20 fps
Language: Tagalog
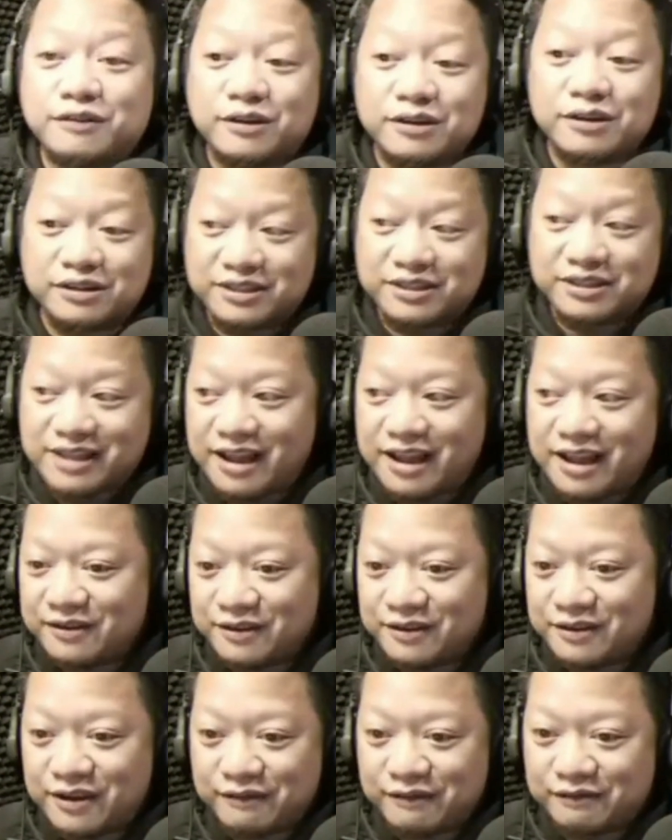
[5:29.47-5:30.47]
to understand,
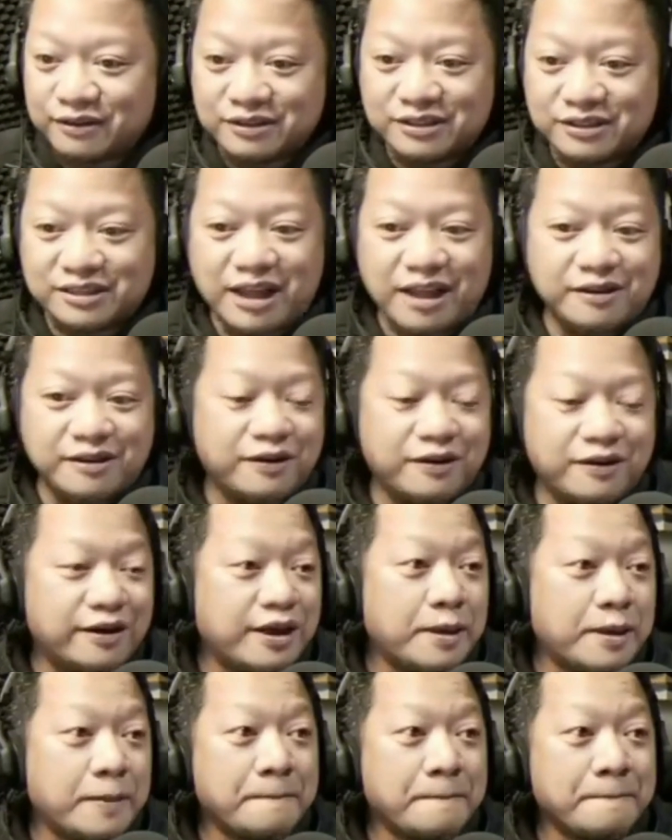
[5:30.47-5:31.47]
you have to understand,
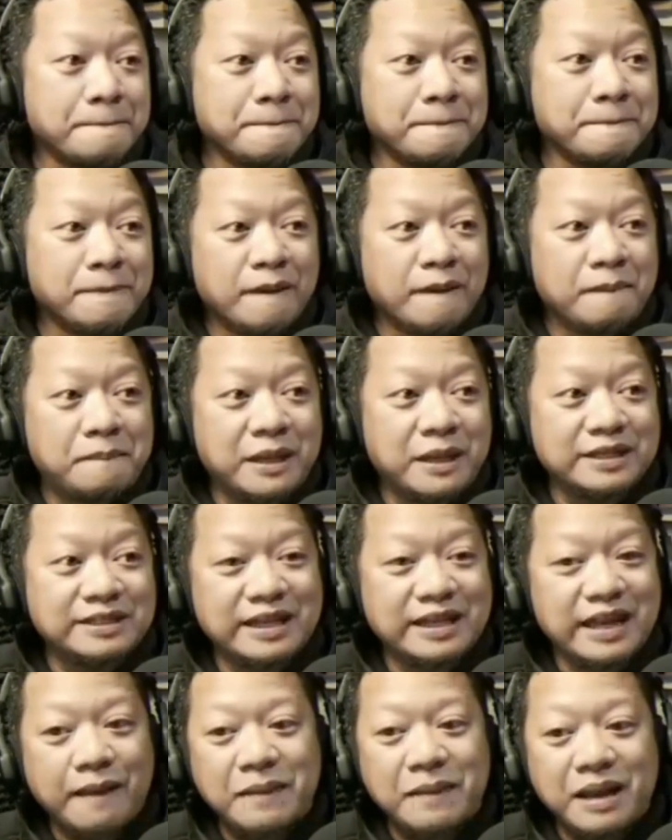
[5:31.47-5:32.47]
okay? Pag
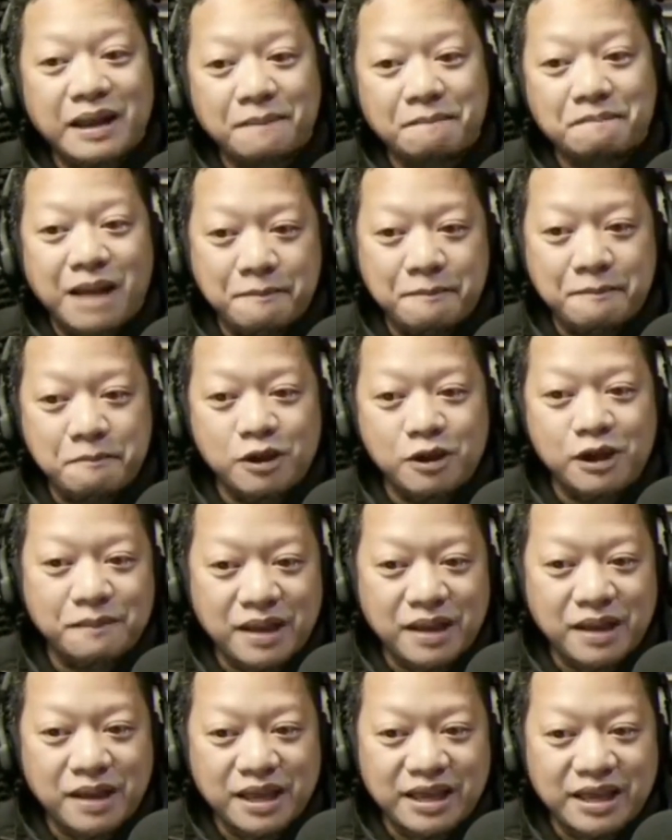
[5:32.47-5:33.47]
sinabi ng Bible na
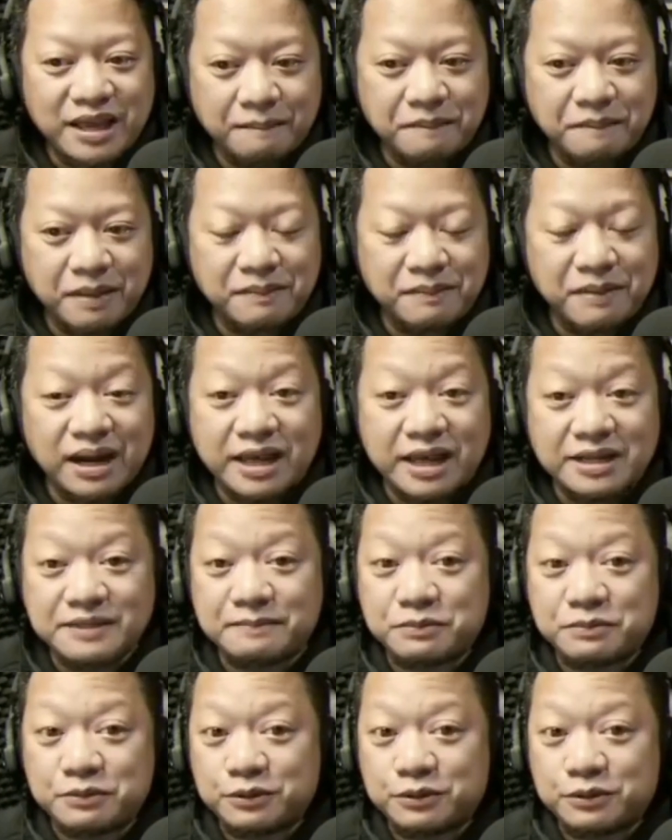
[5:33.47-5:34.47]
mahirap, ibang klase
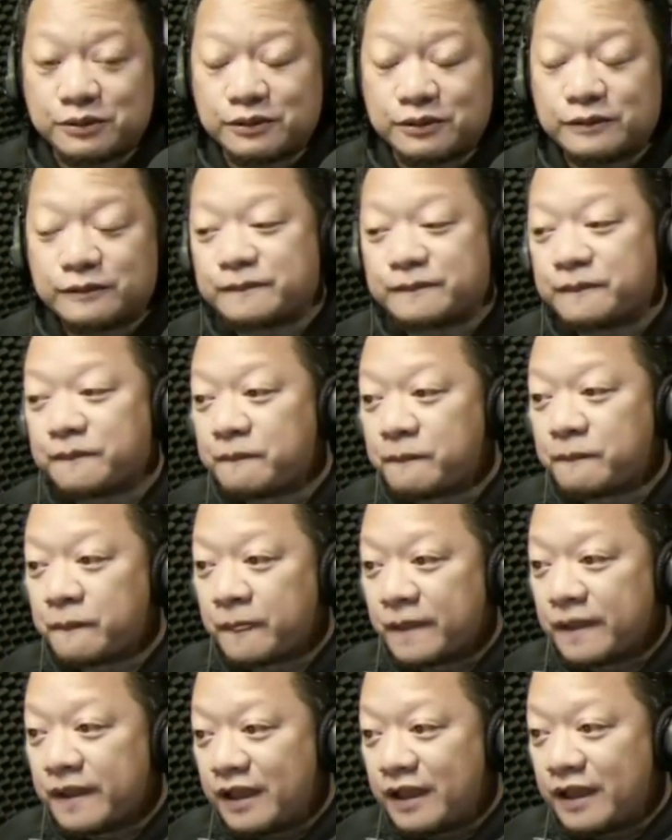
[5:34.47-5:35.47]
po yun.
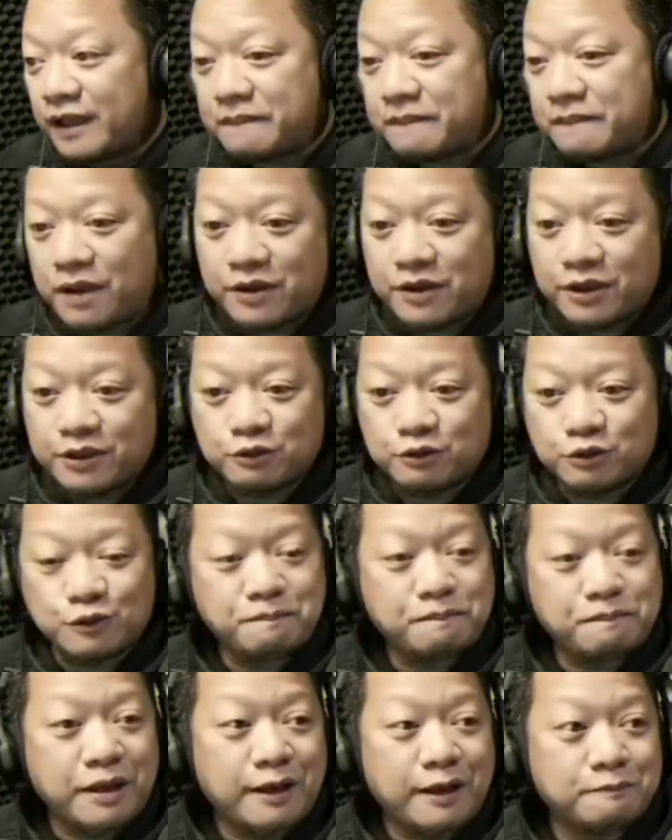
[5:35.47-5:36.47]
Halimbawa, yung
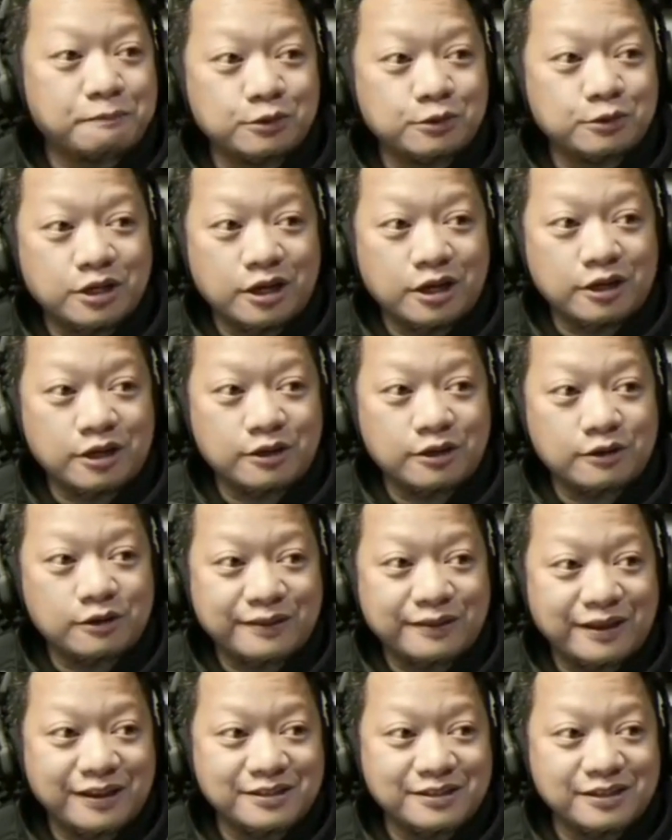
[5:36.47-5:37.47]
sumpa po sa ano, I
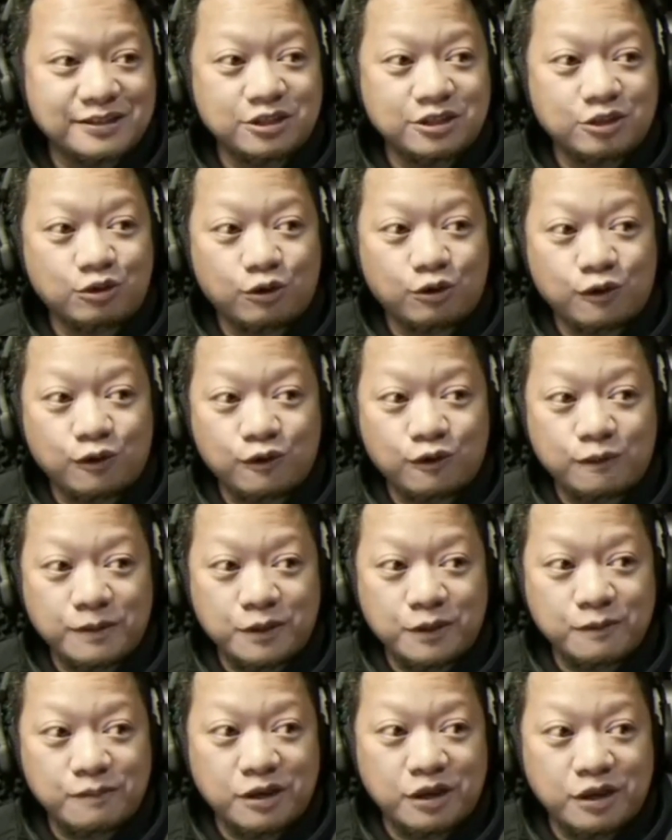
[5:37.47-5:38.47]
think it's in
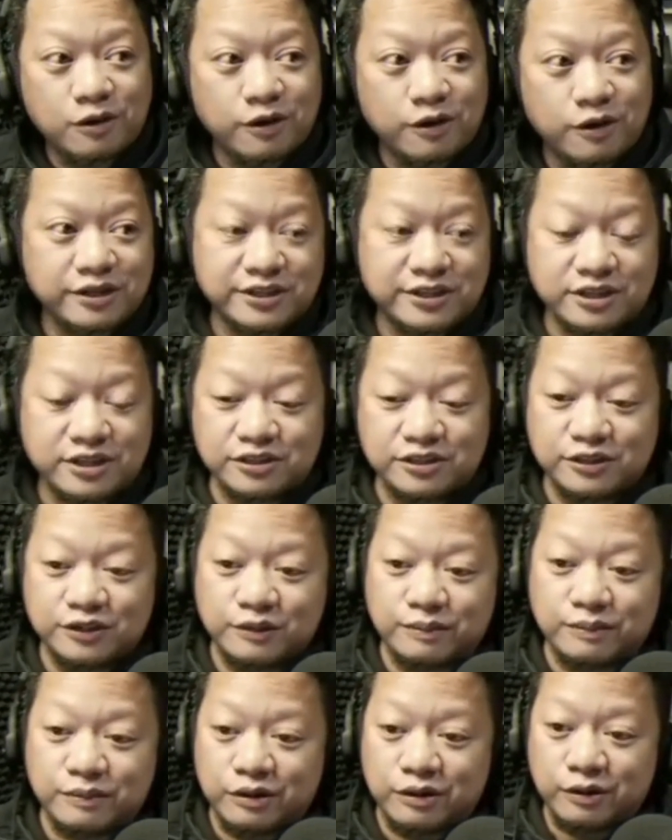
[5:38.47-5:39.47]
Deuteronomy, yung mga curses,
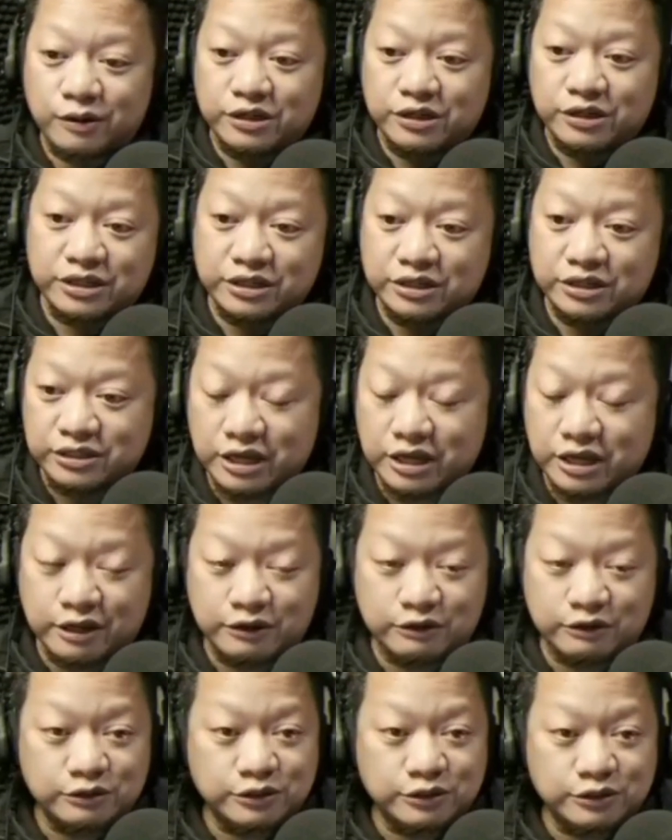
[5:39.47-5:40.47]
yung mga curses sa
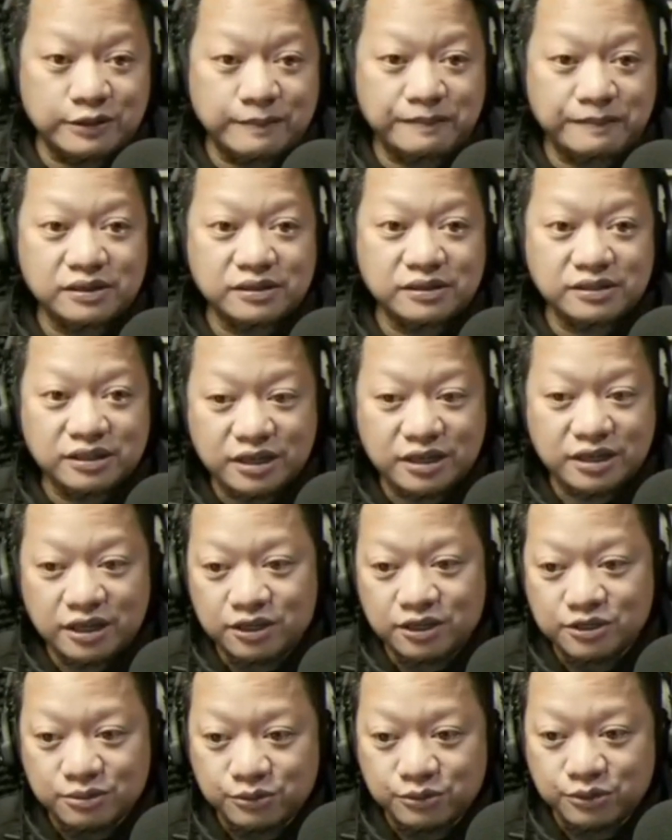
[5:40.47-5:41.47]
ano, sa pag hindi
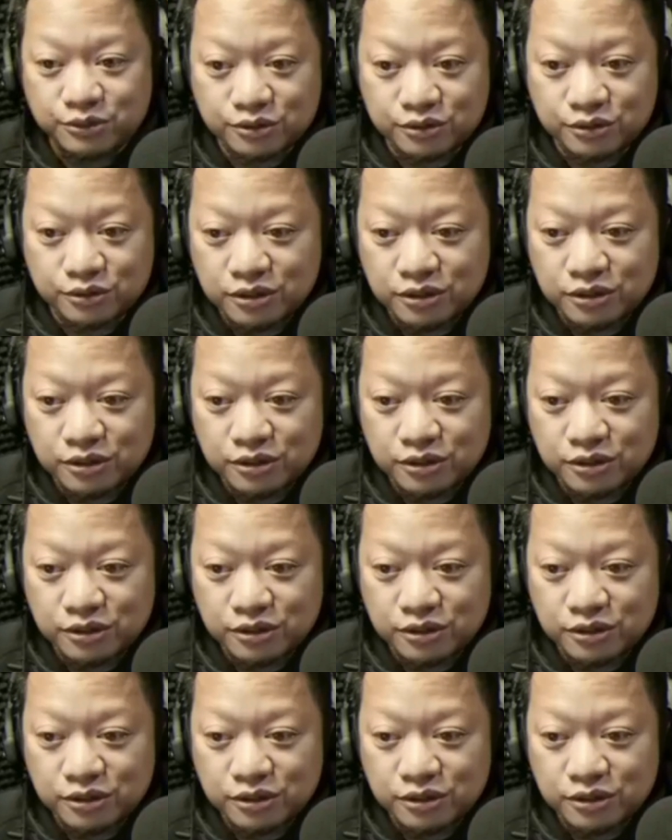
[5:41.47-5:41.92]
ka sumunod.